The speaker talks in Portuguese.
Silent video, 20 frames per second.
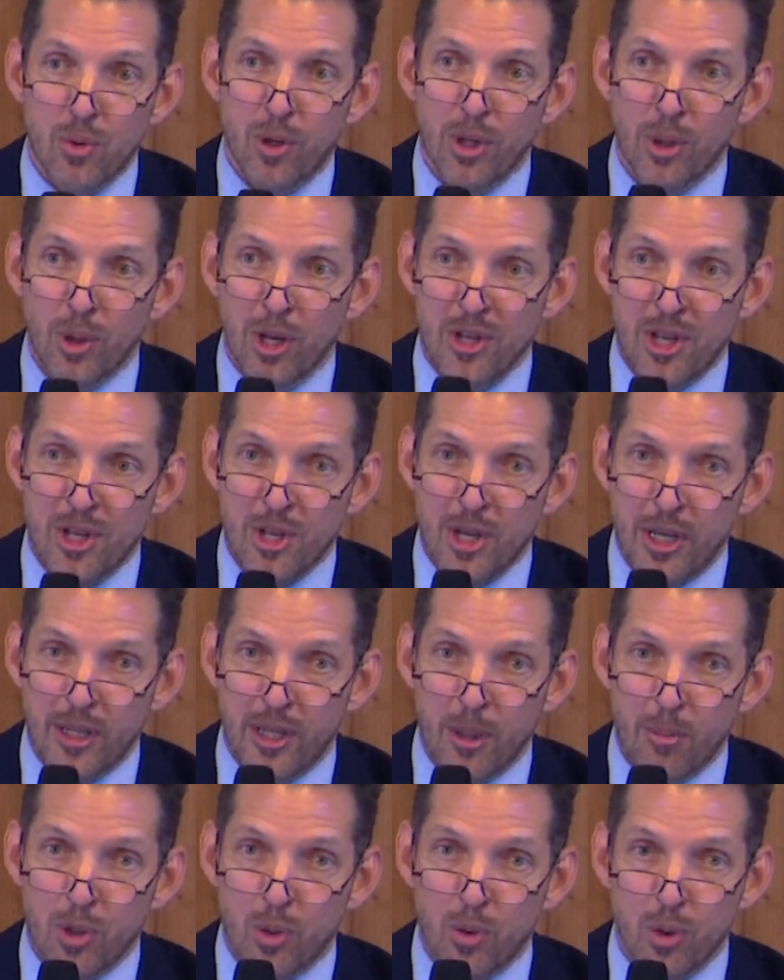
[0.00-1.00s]
O que nós
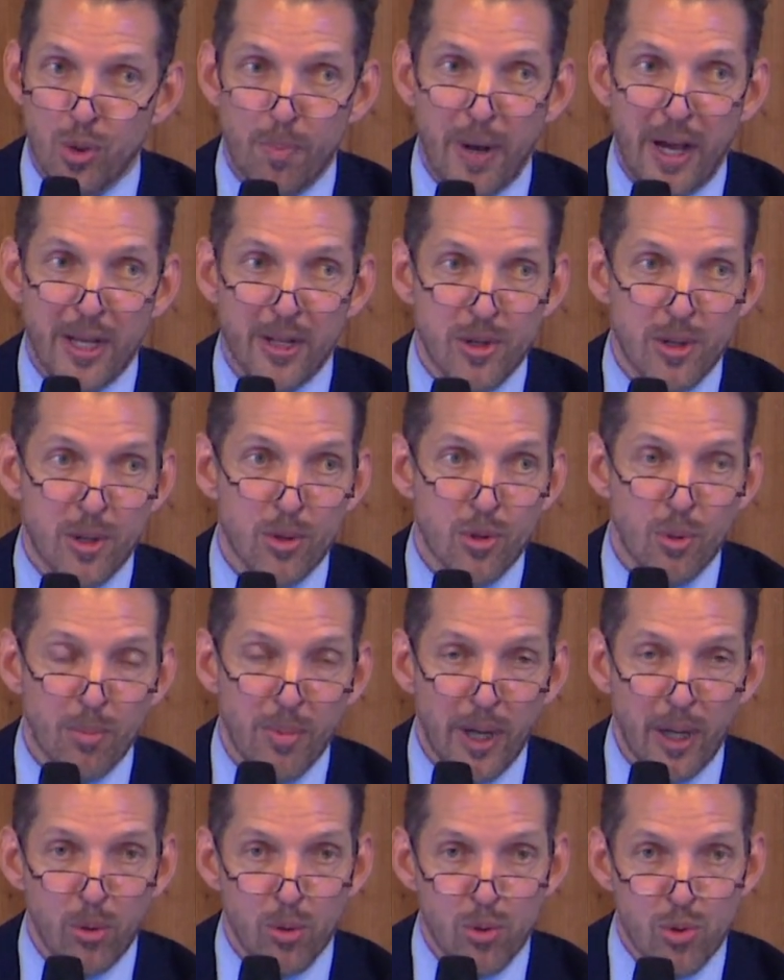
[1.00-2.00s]
acertamos com os parceiros do
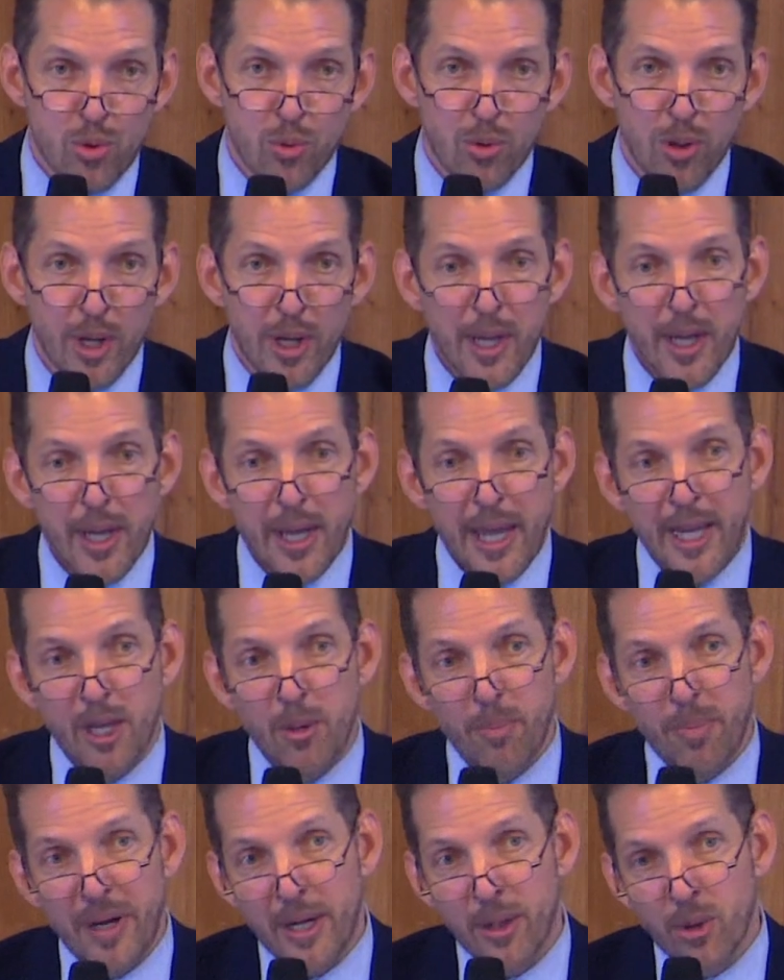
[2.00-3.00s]
Mercosul é
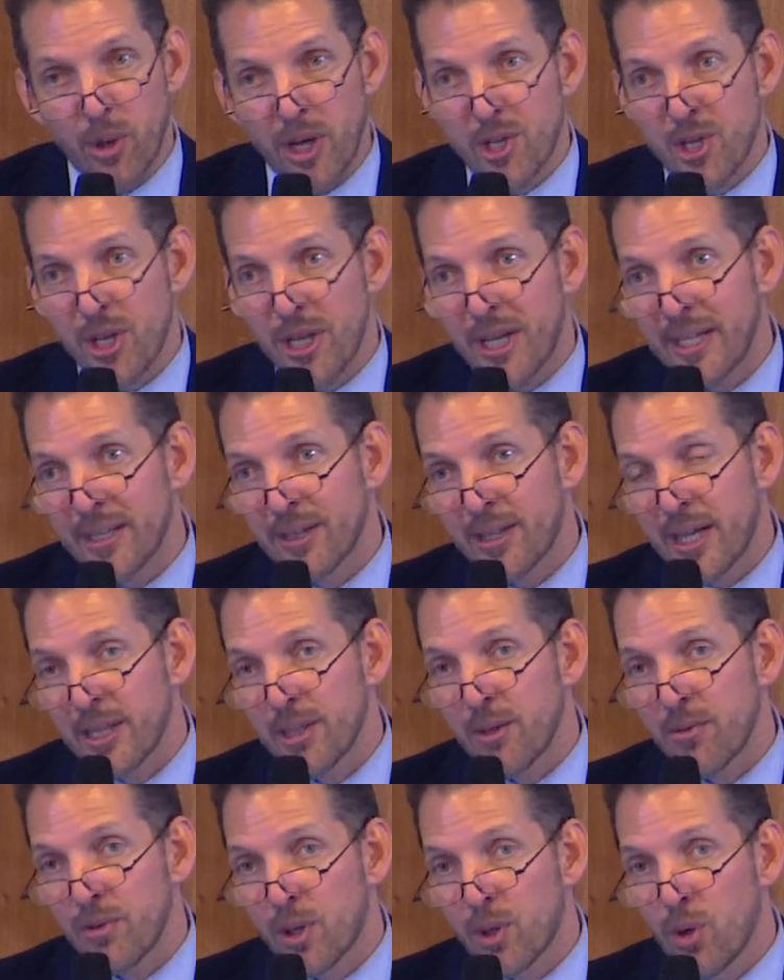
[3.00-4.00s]
que para nós será a
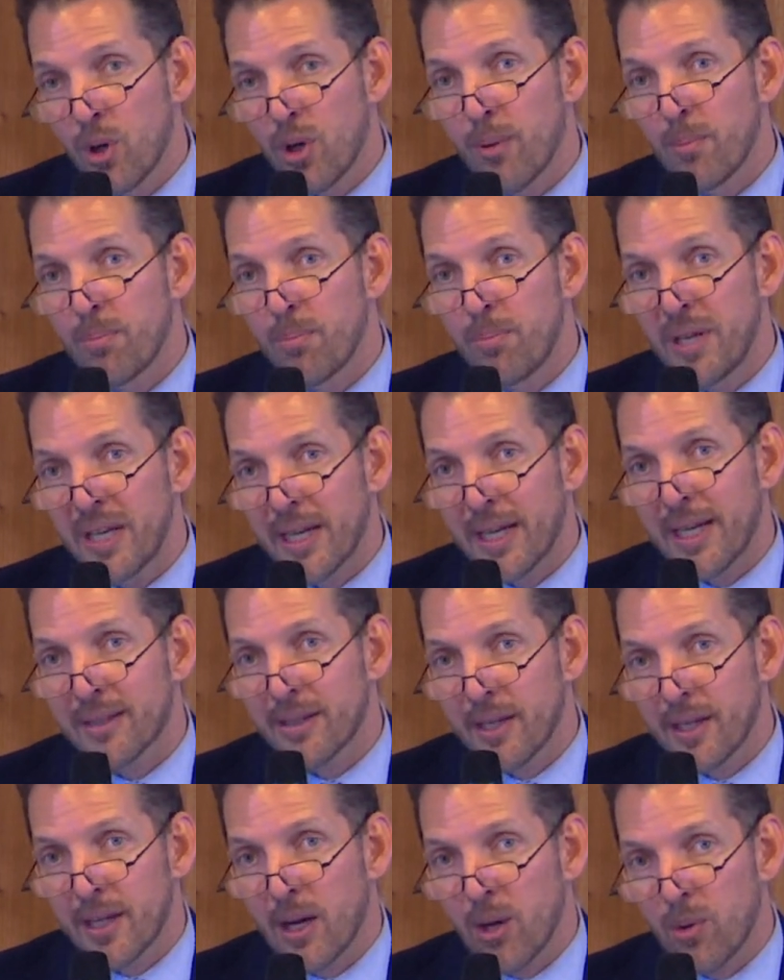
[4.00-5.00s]
entrada em vigor
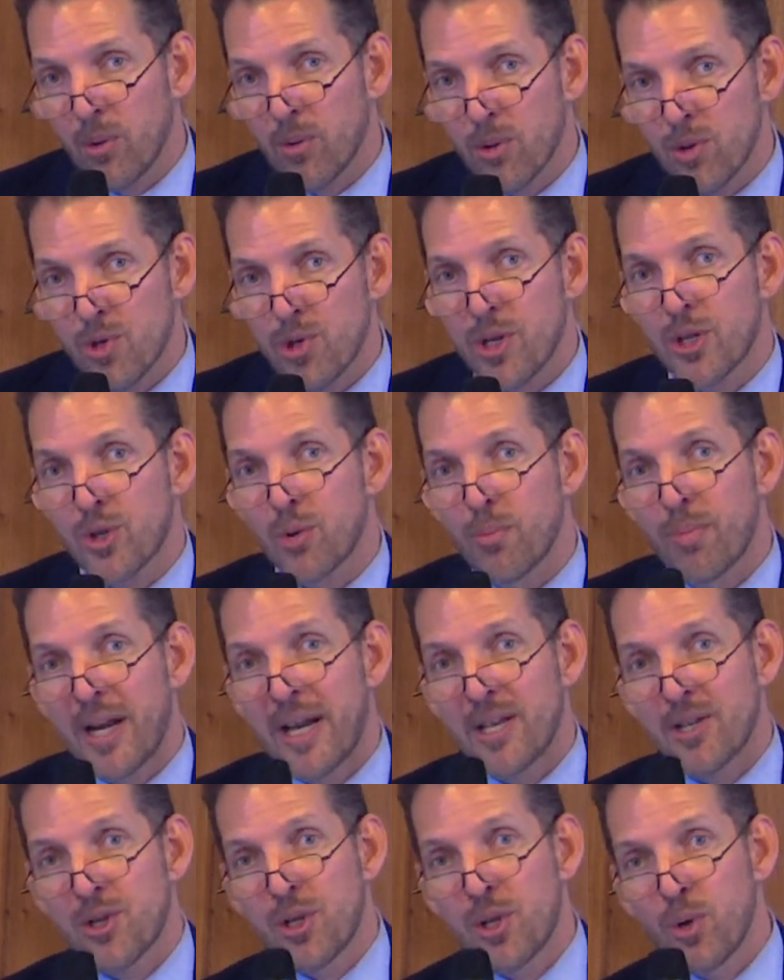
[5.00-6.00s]
bilateral, ou seja, o
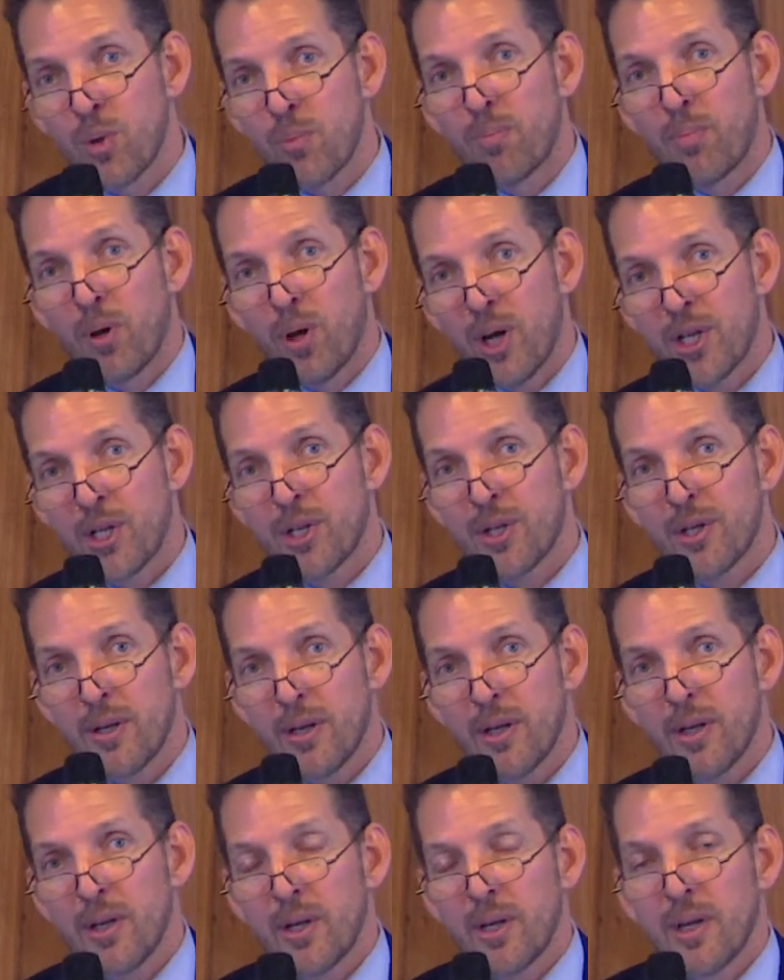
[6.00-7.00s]
Brasil pode
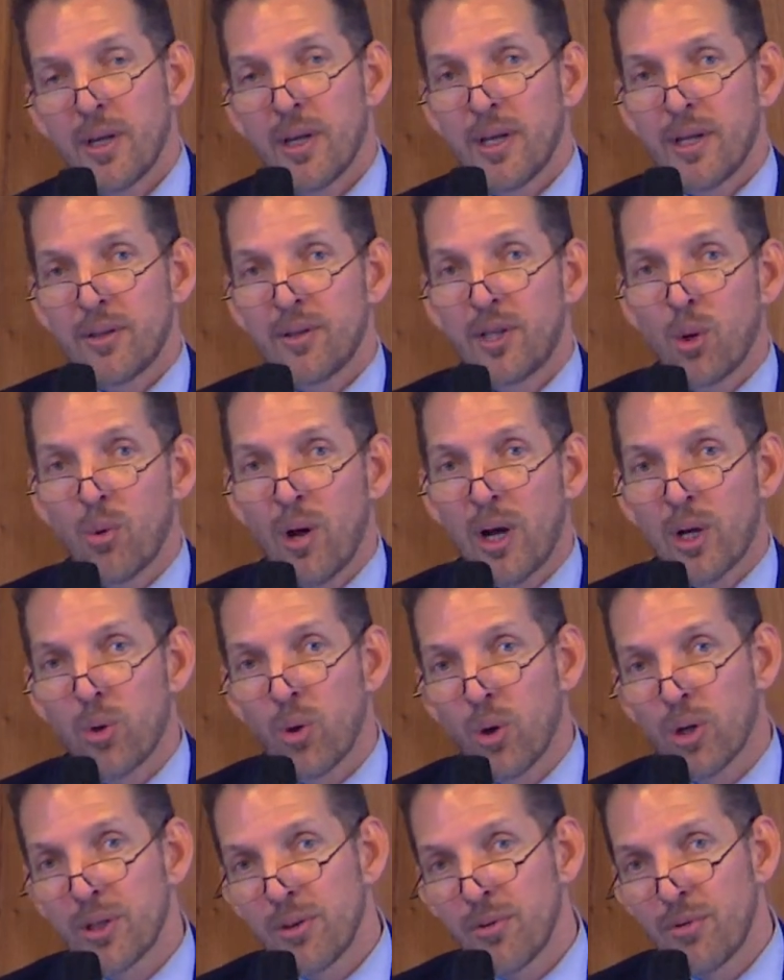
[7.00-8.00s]
ter o
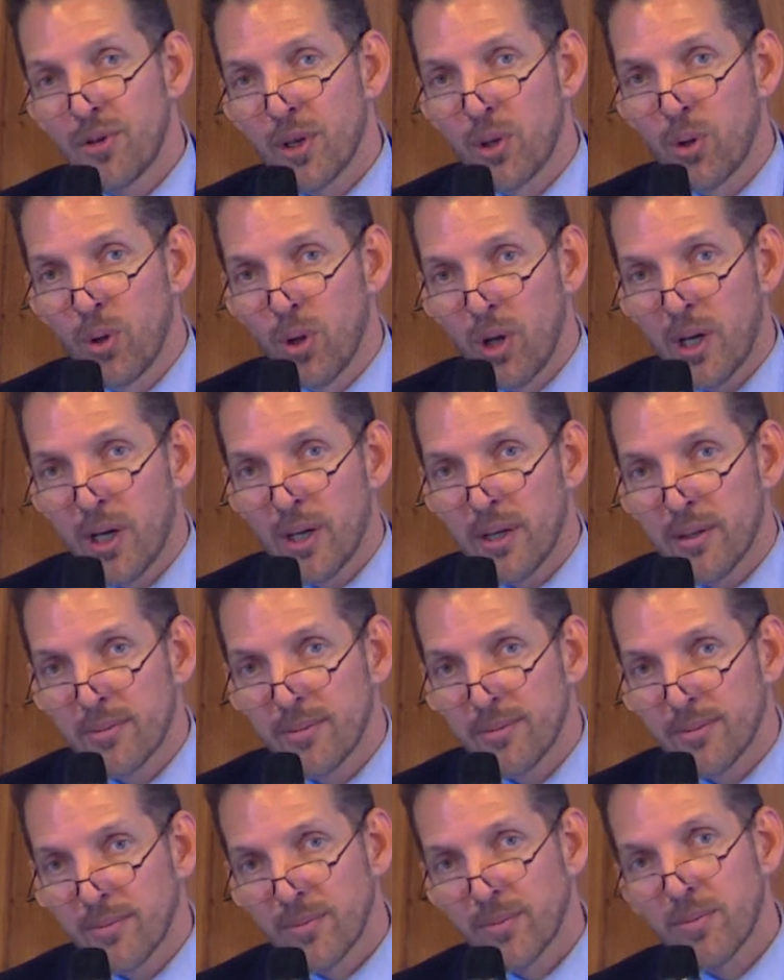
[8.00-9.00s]
acordo em vigor
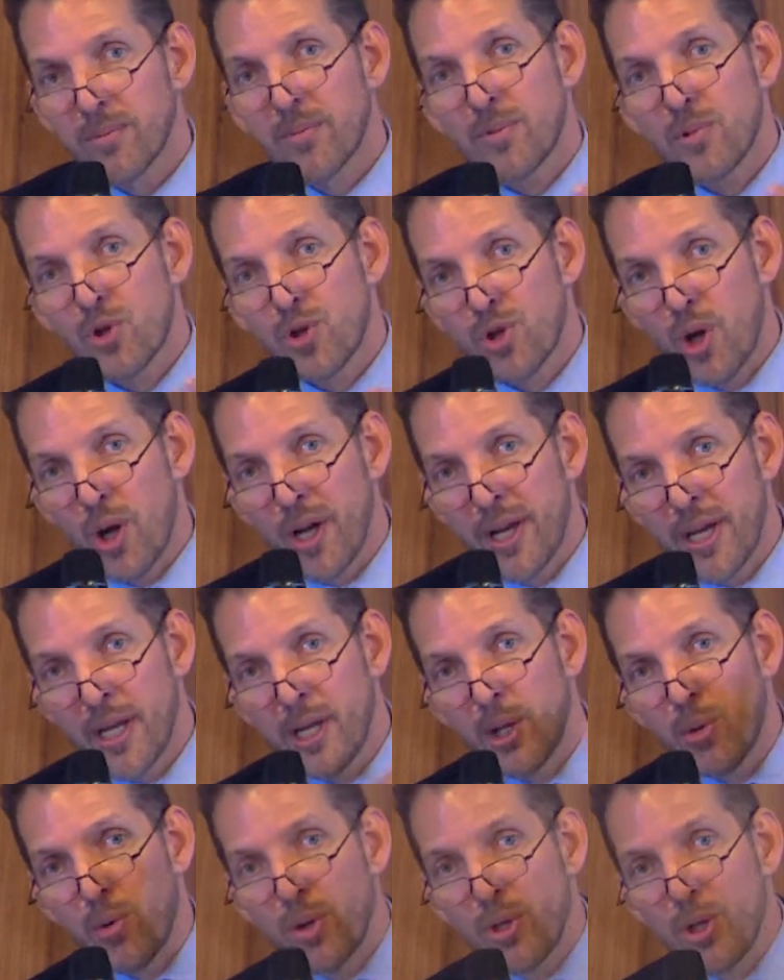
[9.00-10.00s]
só
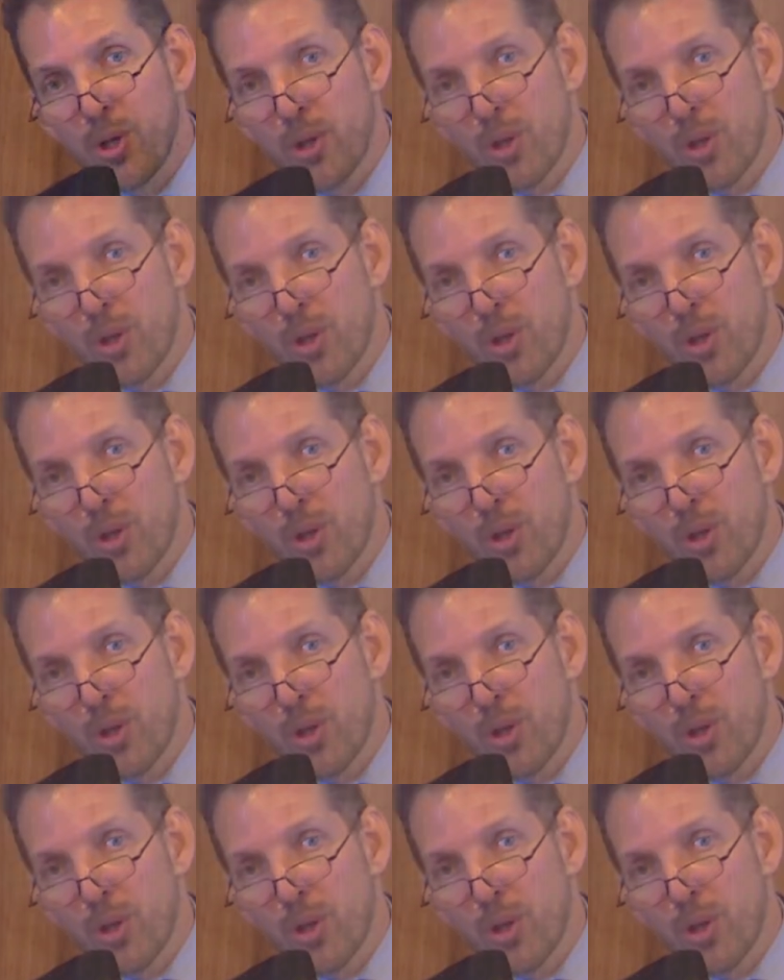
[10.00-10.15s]
ele com a União